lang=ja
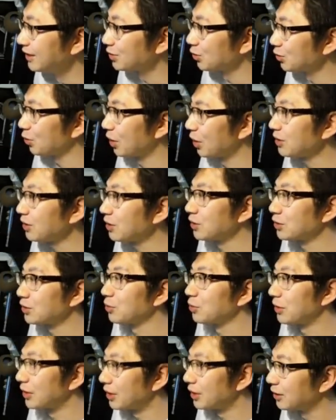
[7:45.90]
そのあったよねそう
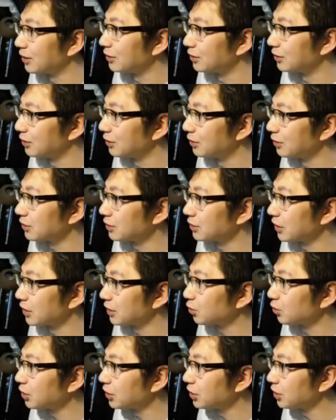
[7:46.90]
いえばね、うん、積
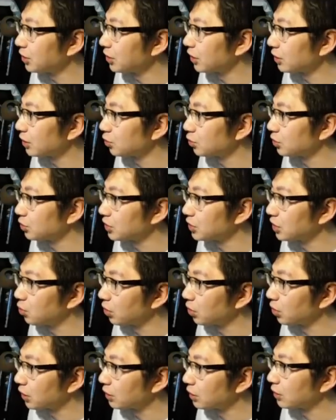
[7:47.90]
極的に偉そうにしていこ
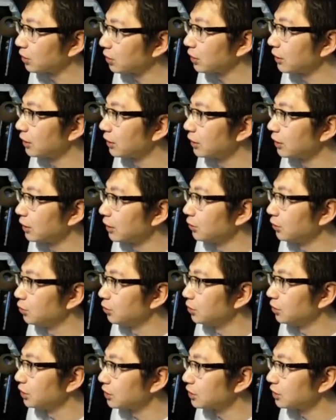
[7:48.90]
うかなってふ
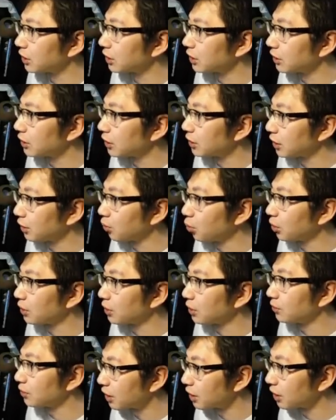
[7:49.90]
うに言ってたら誰かに怒られ
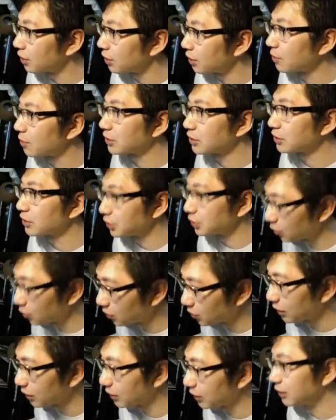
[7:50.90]
るんでやめましょ
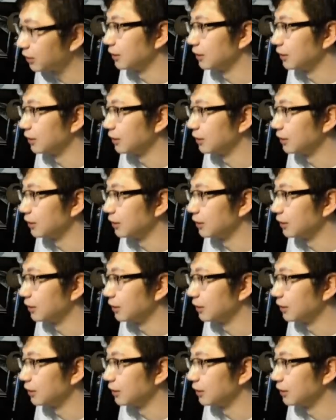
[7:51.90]
う、はい